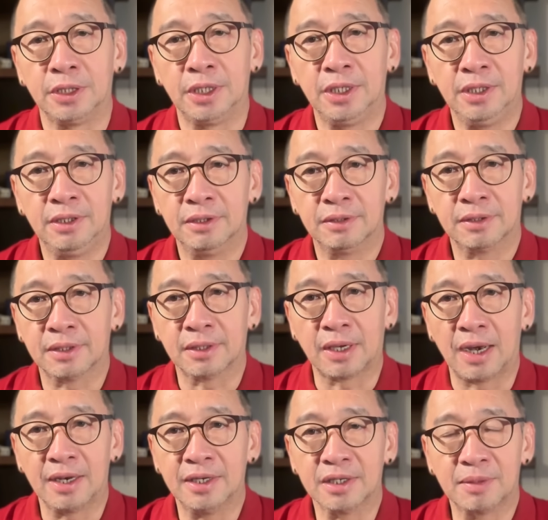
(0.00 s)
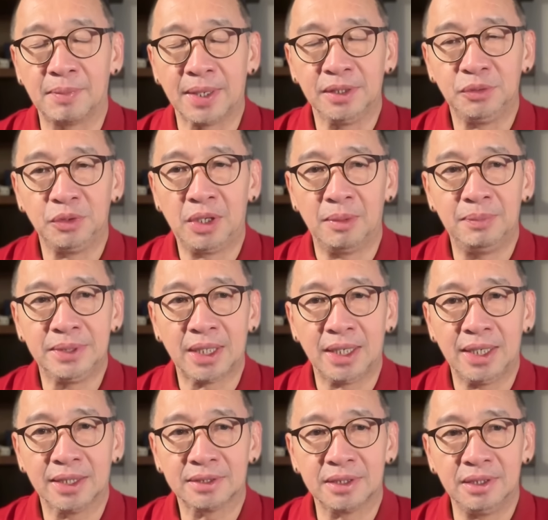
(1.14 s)
Jadi kalian kemarin juga bisa
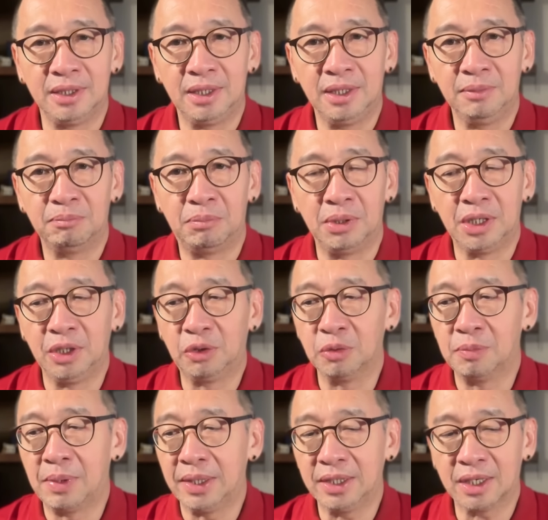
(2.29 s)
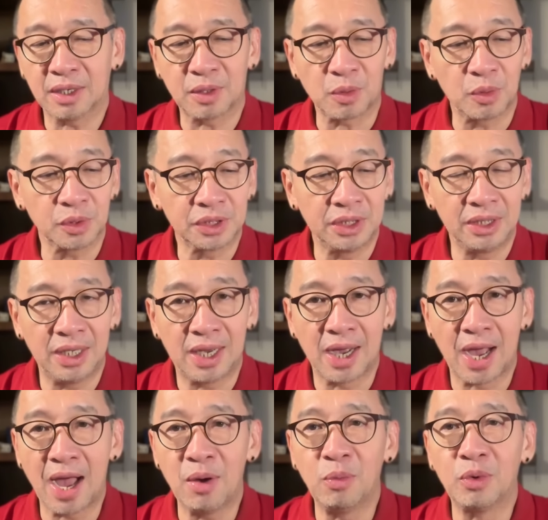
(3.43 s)
lihat sendiri begitu banyak crossing
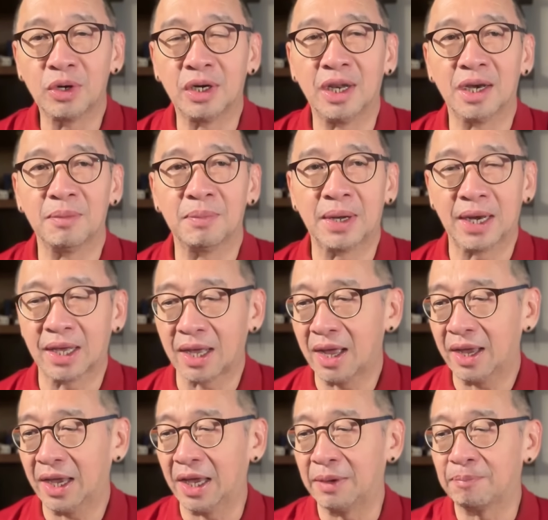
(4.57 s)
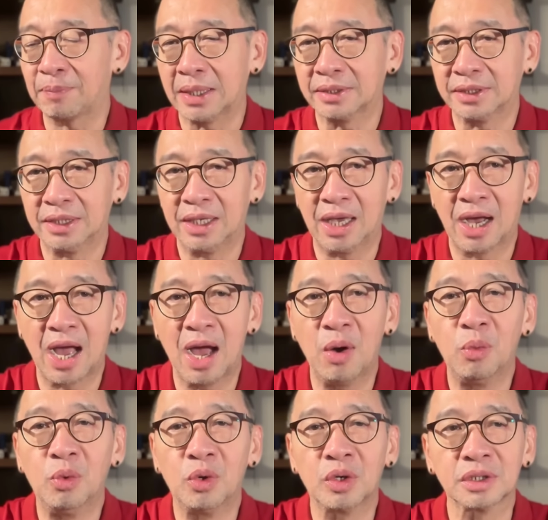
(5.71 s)
yang ngawur dari mereka end passing yang
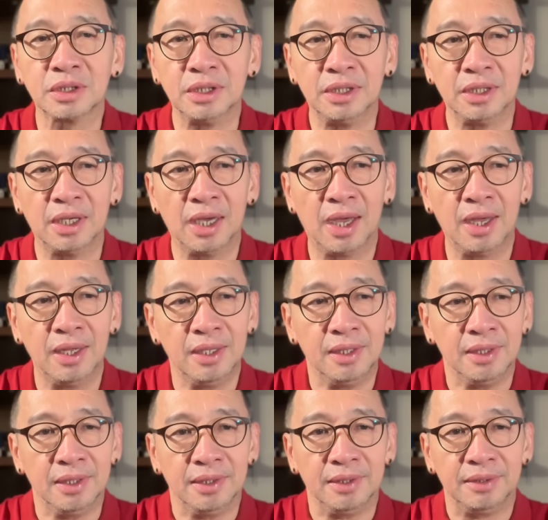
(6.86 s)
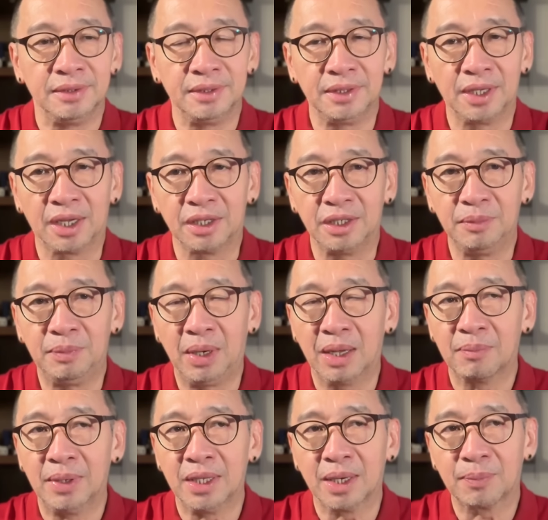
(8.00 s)
ngawur sehingga ya
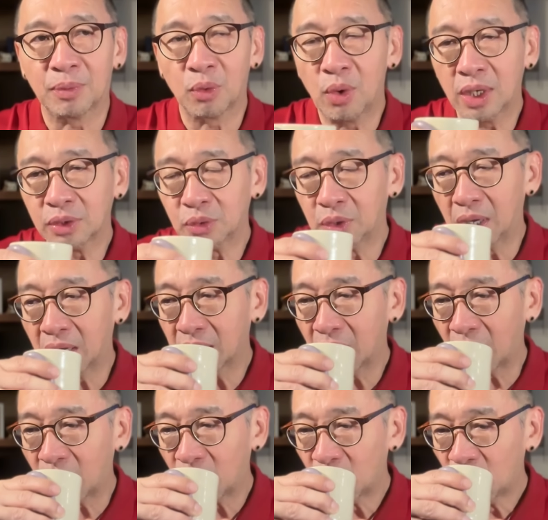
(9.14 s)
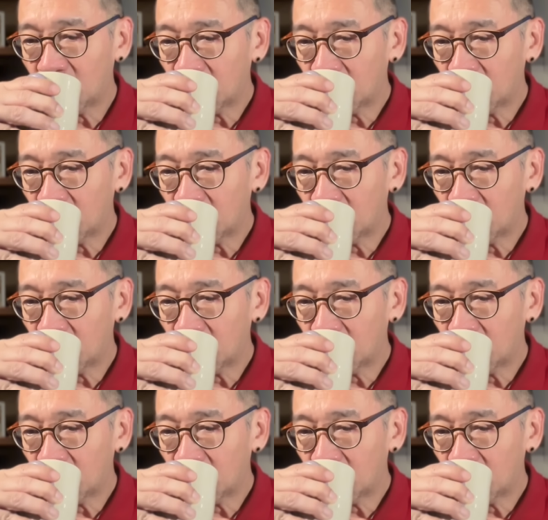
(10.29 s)
dibilang banyak peluang juga enggak